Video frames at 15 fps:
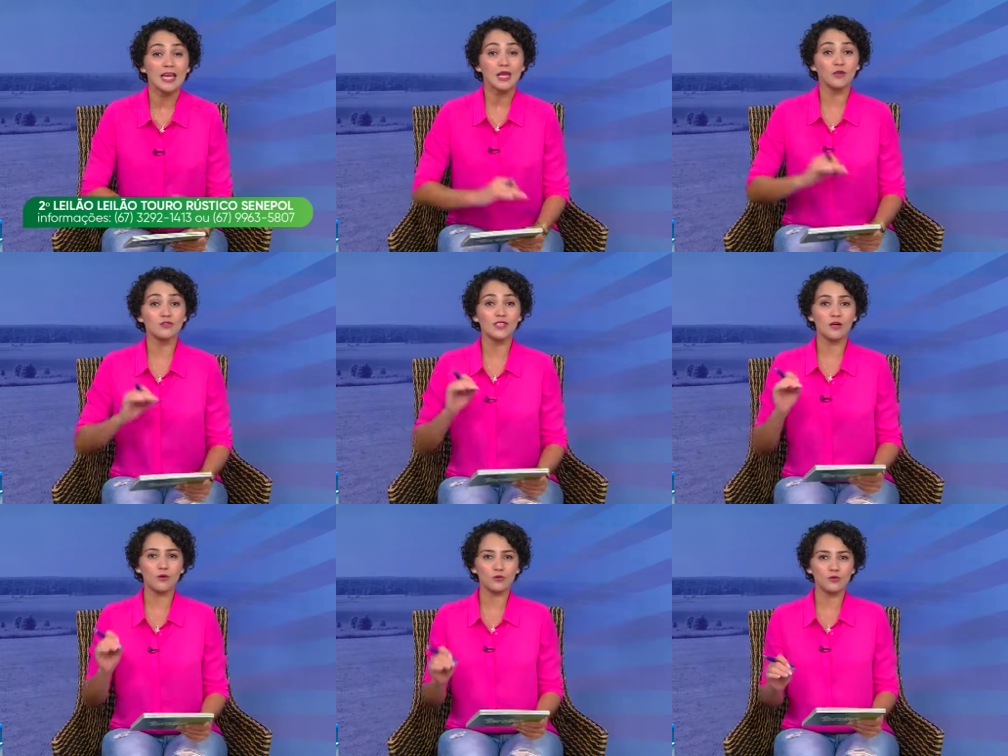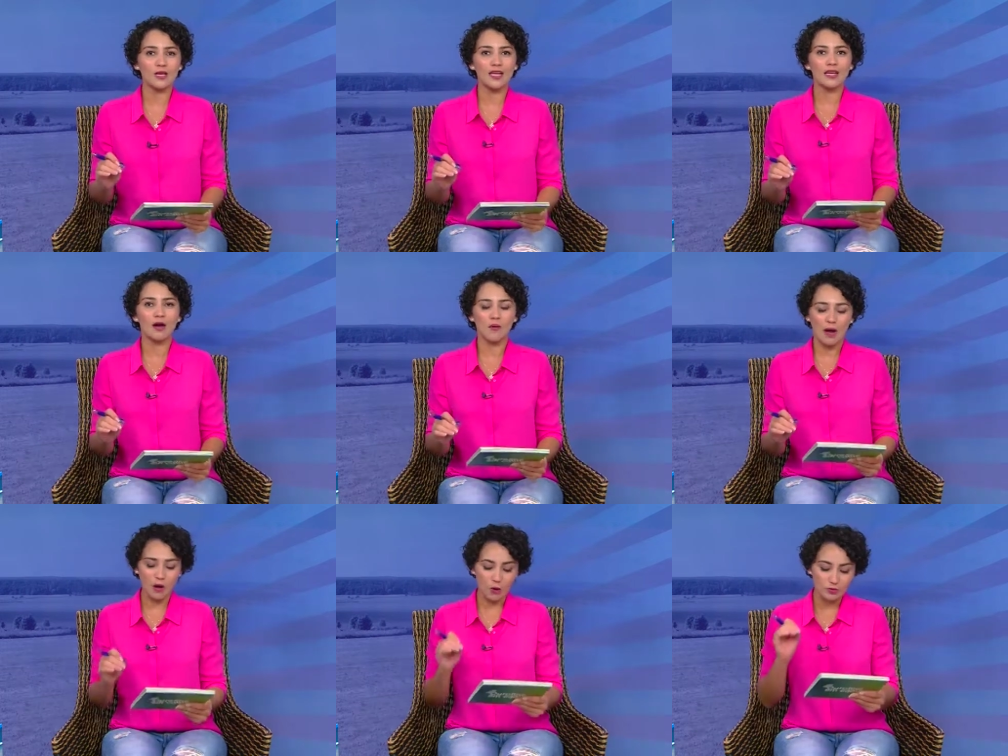E o segundo
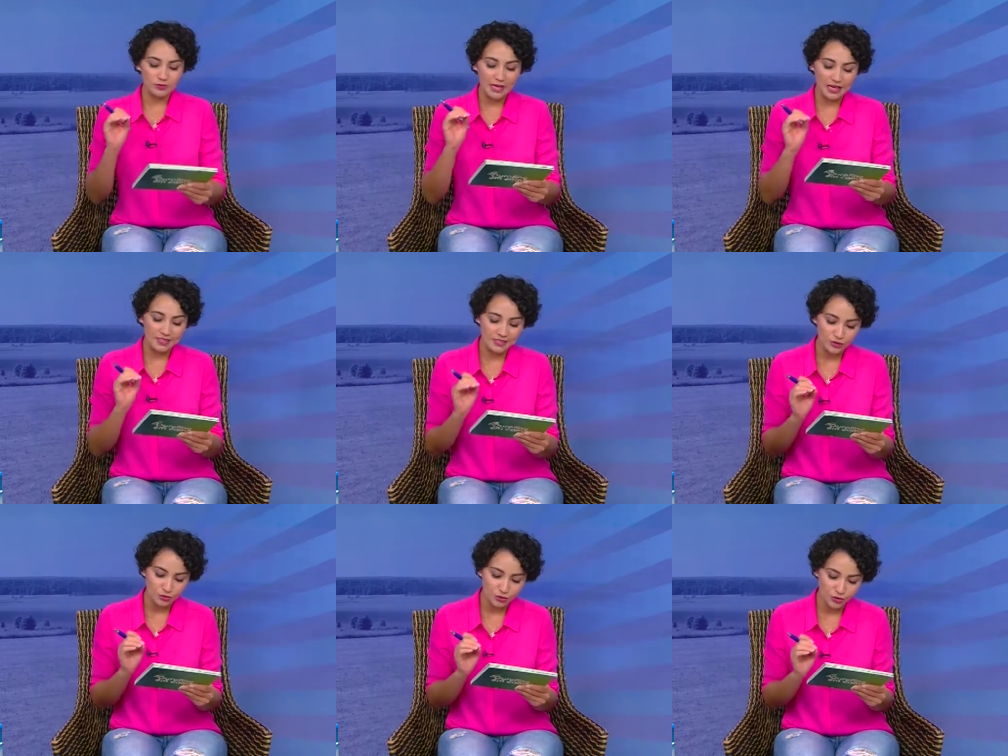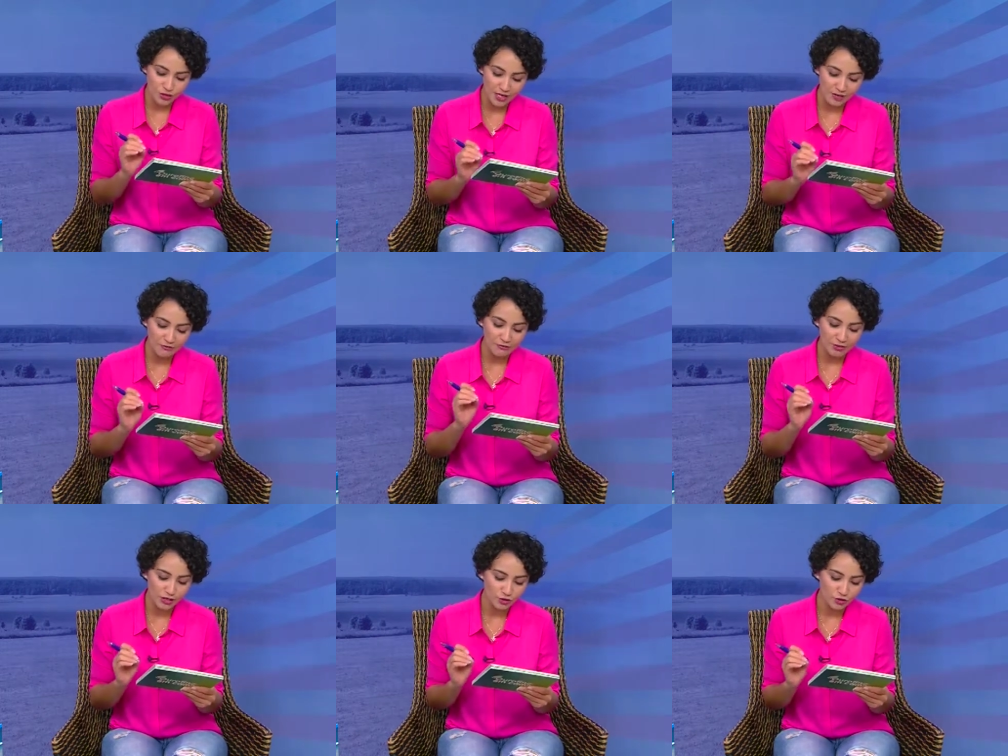leilão acontece no dia
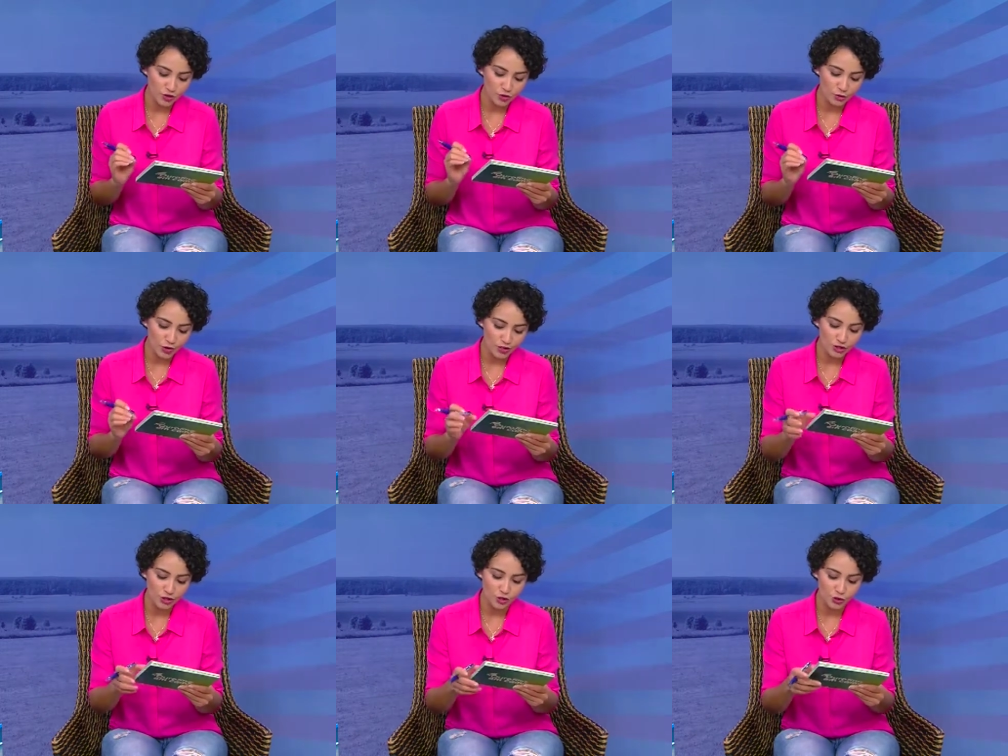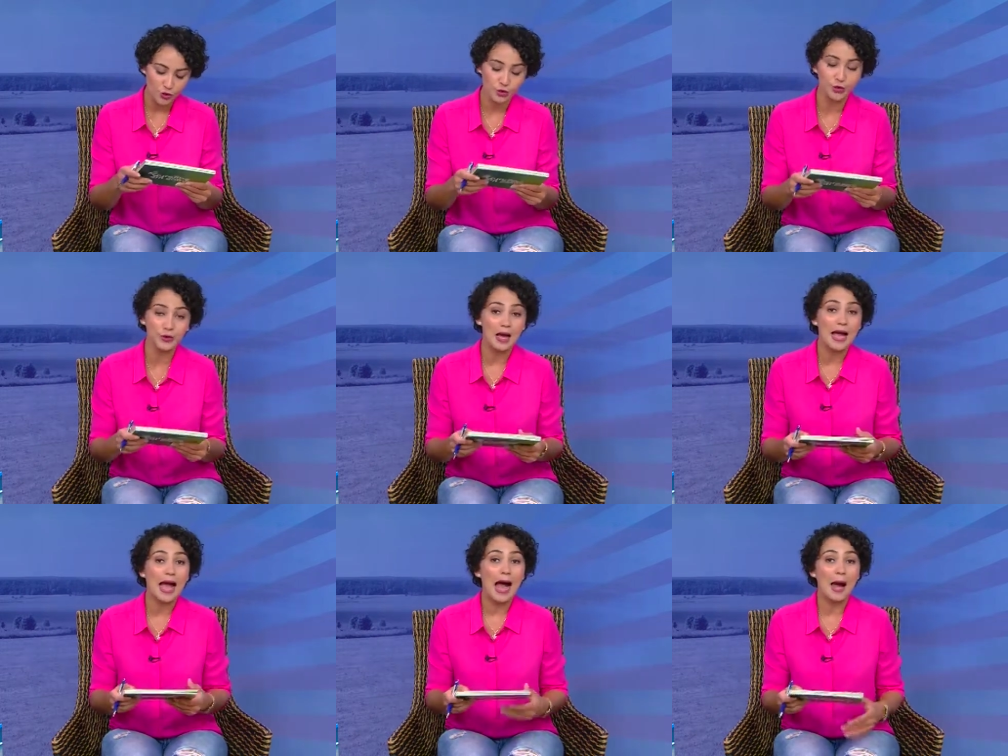22 de junho,
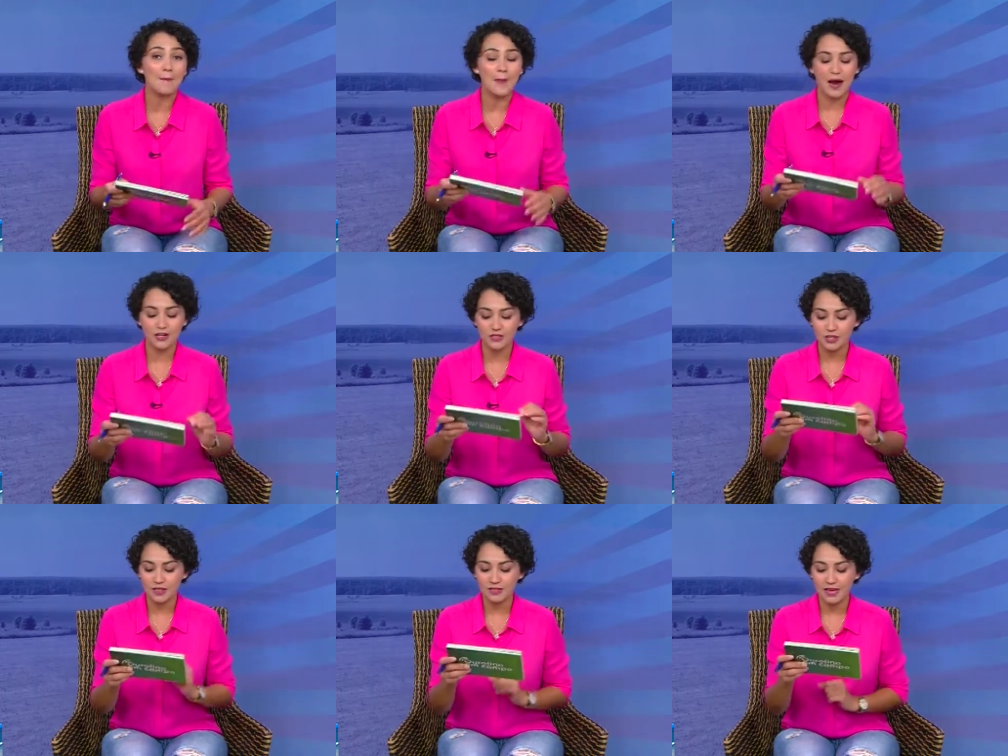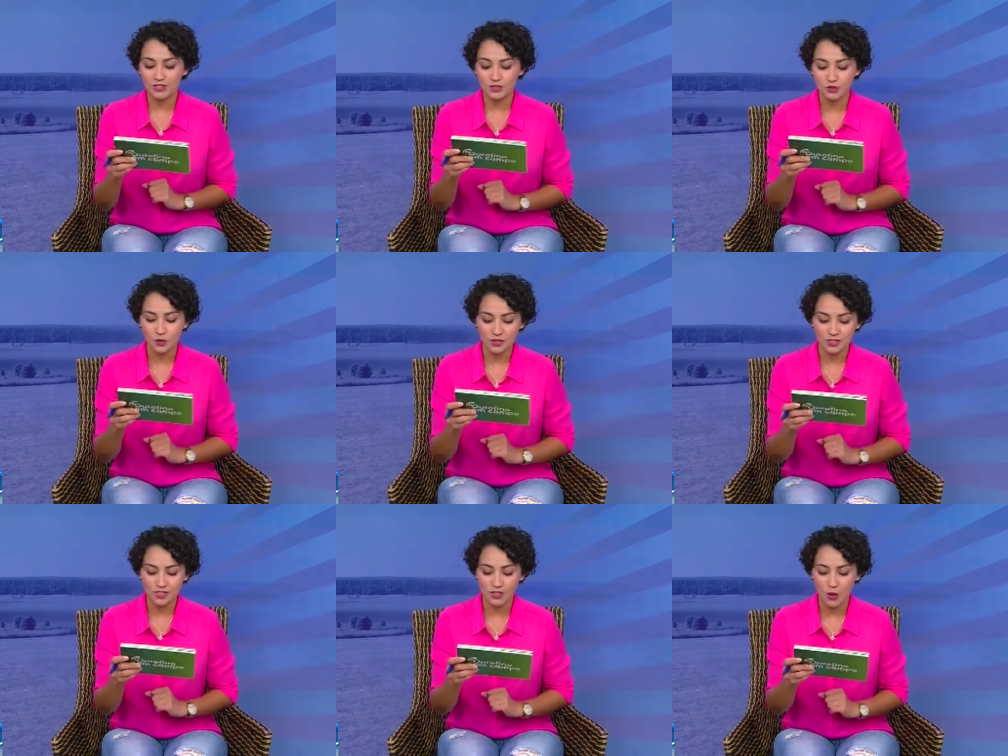a partir das
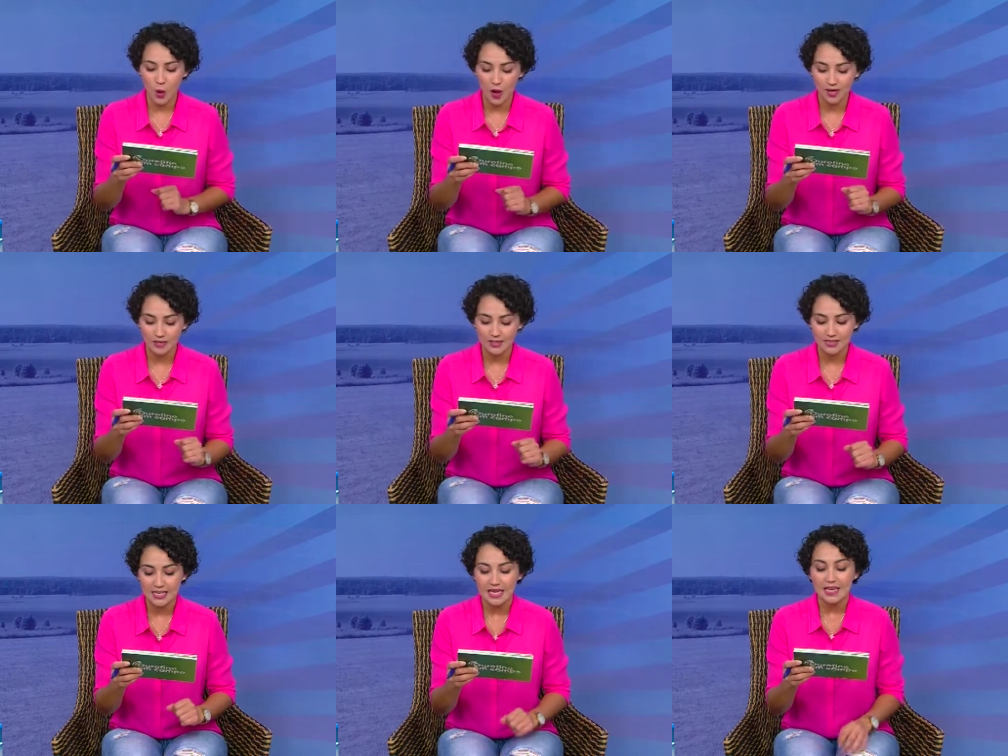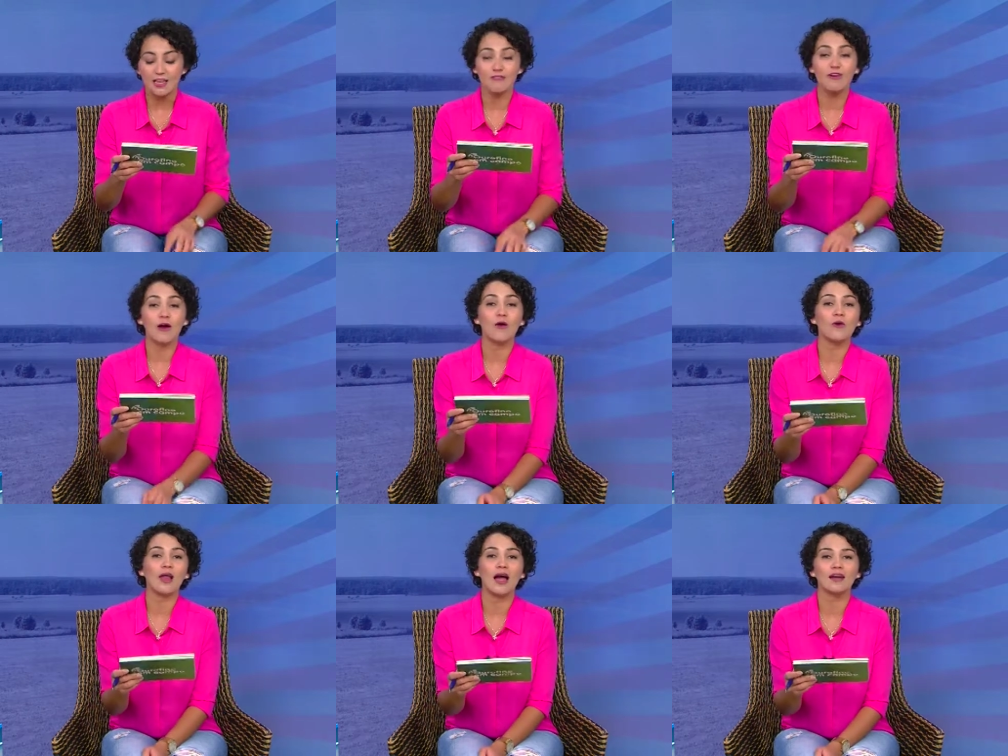12 horas, e vai
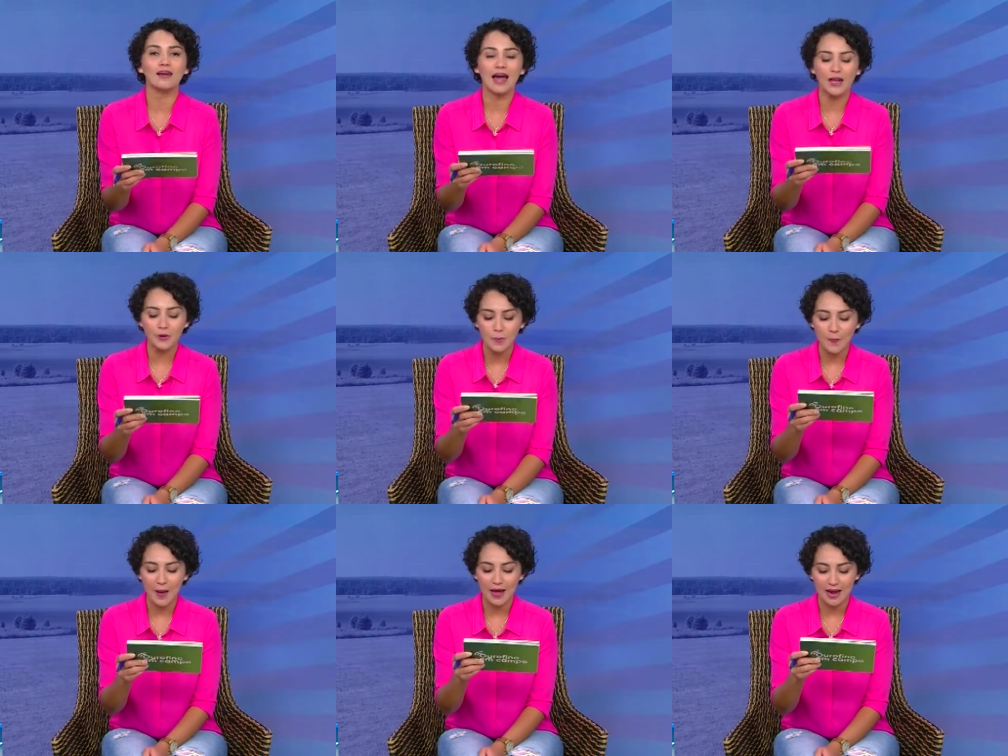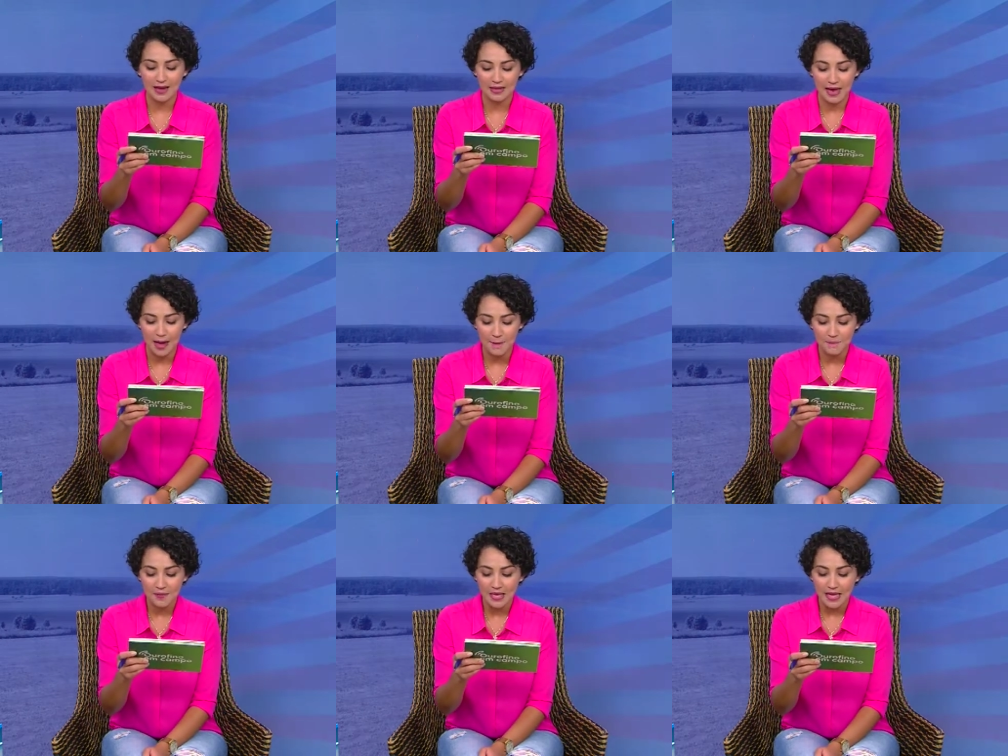rolar lá no Paraná,